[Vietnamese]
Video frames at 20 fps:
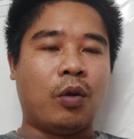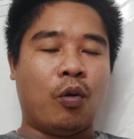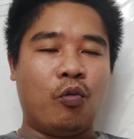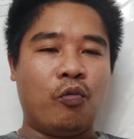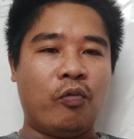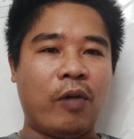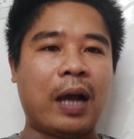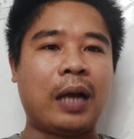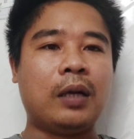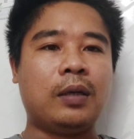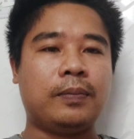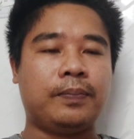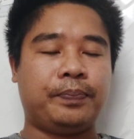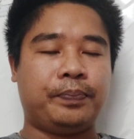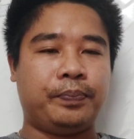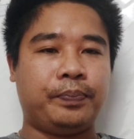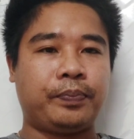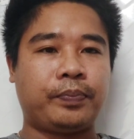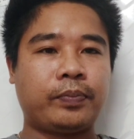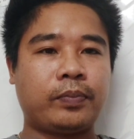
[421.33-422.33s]
thụ phấn
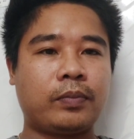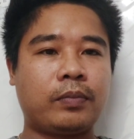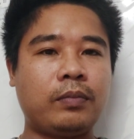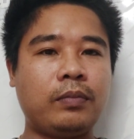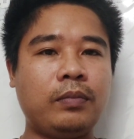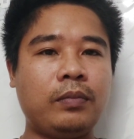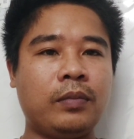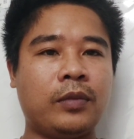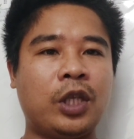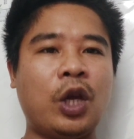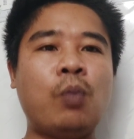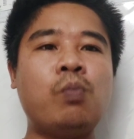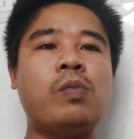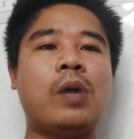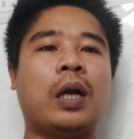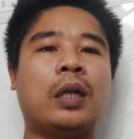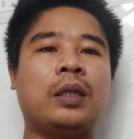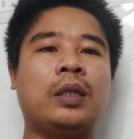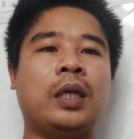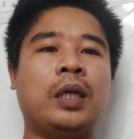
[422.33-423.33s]
giống
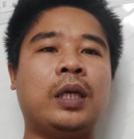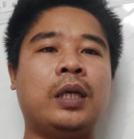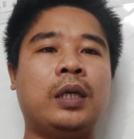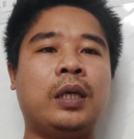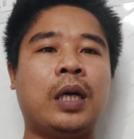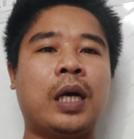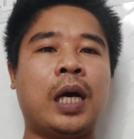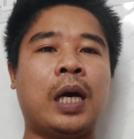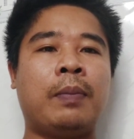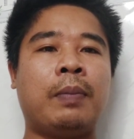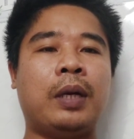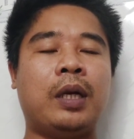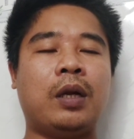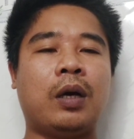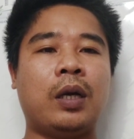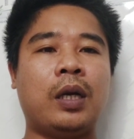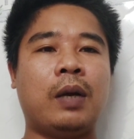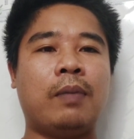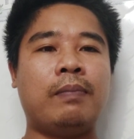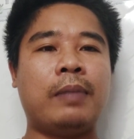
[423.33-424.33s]
hệt như à, mình
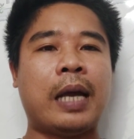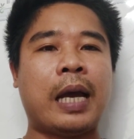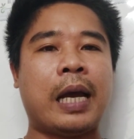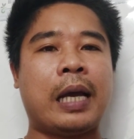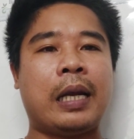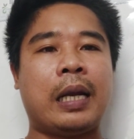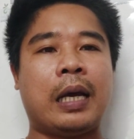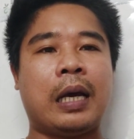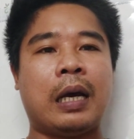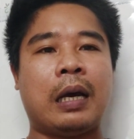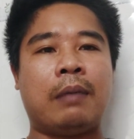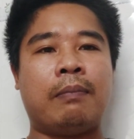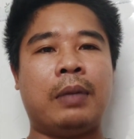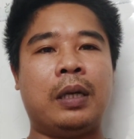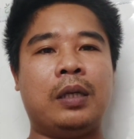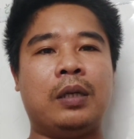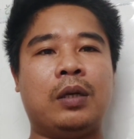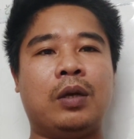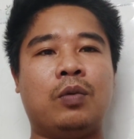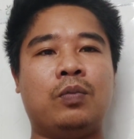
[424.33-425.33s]
nói nôm na là
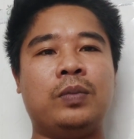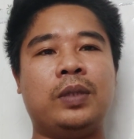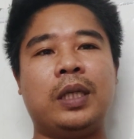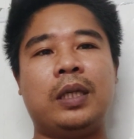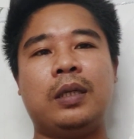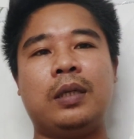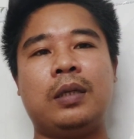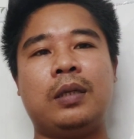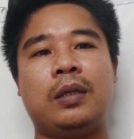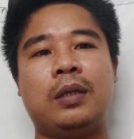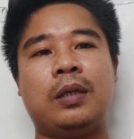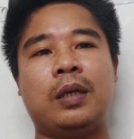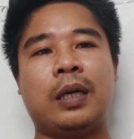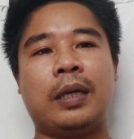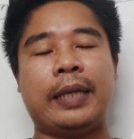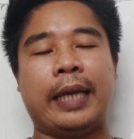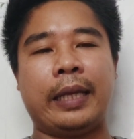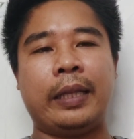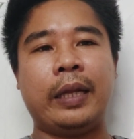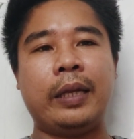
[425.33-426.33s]
mình cũng xin à,
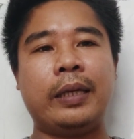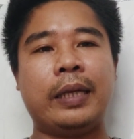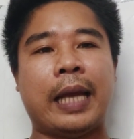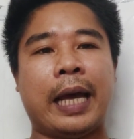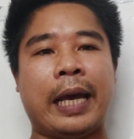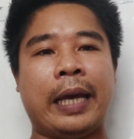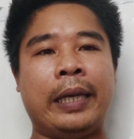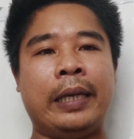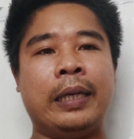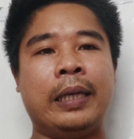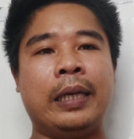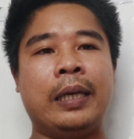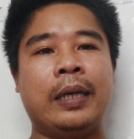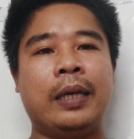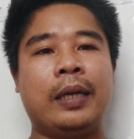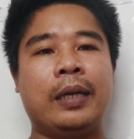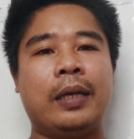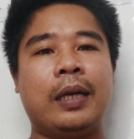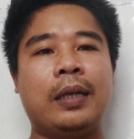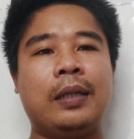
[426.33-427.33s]
giải thích lại
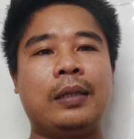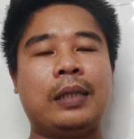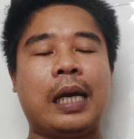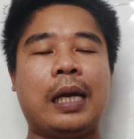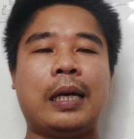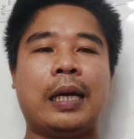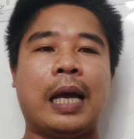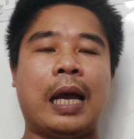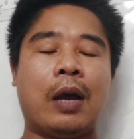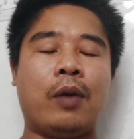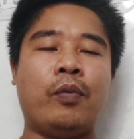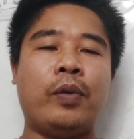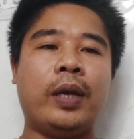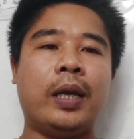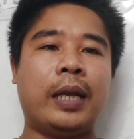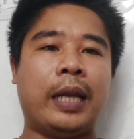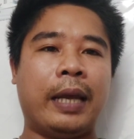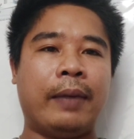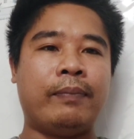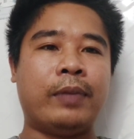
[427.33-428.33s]
đến tất cả quý
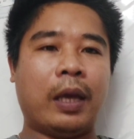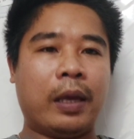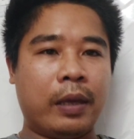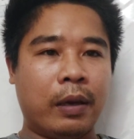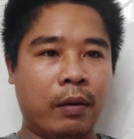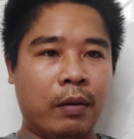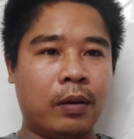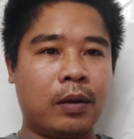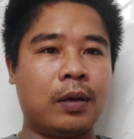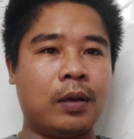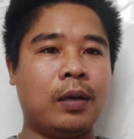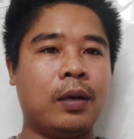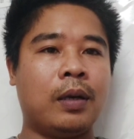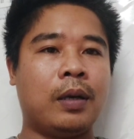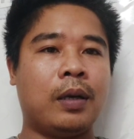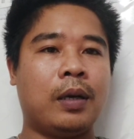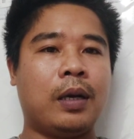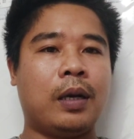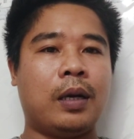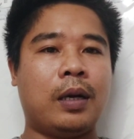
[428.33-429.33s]
anh em nhà vườn
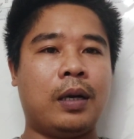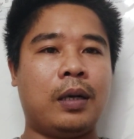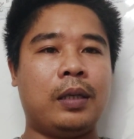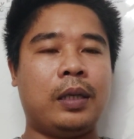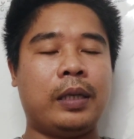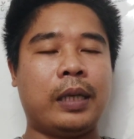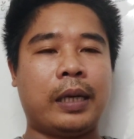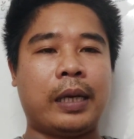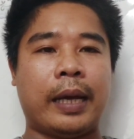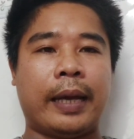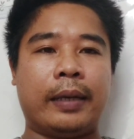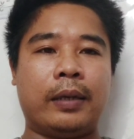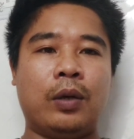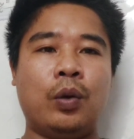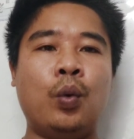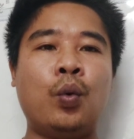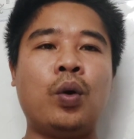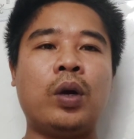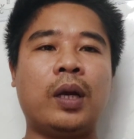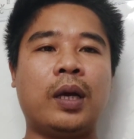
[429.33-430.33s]
à, như chẳng hạn
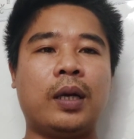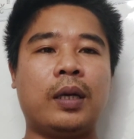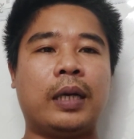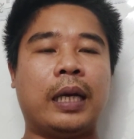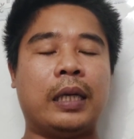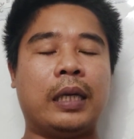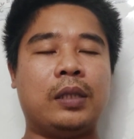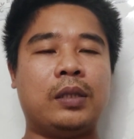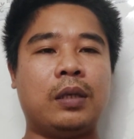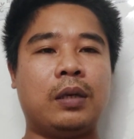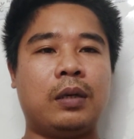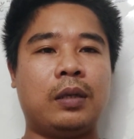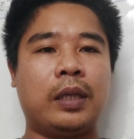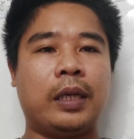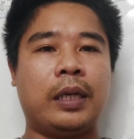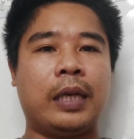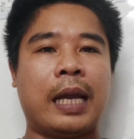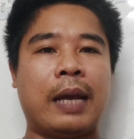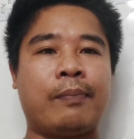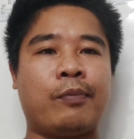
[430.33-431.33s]
lúa đó ngày xưa
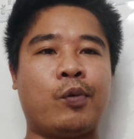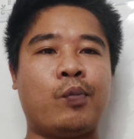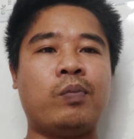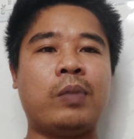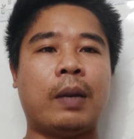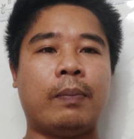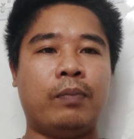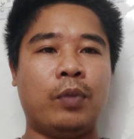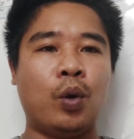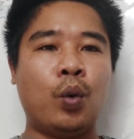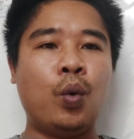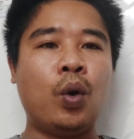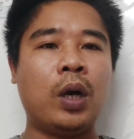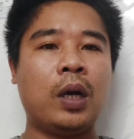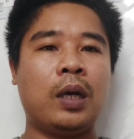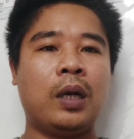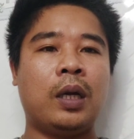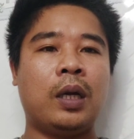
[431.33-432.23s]
thì nam cũng làm lúa